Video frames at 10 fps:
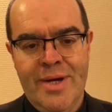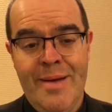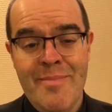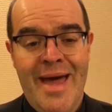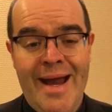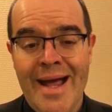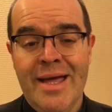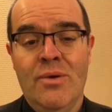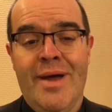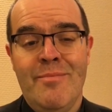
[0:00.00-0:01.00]
cambiare anche
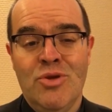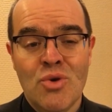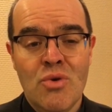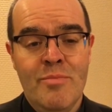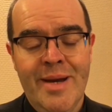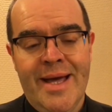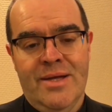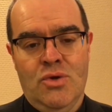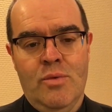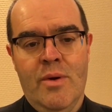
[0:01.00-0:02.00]
in un ambito
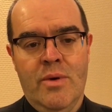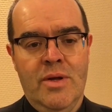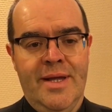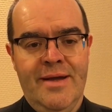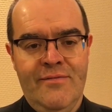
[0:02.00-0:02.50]
complicato come quello del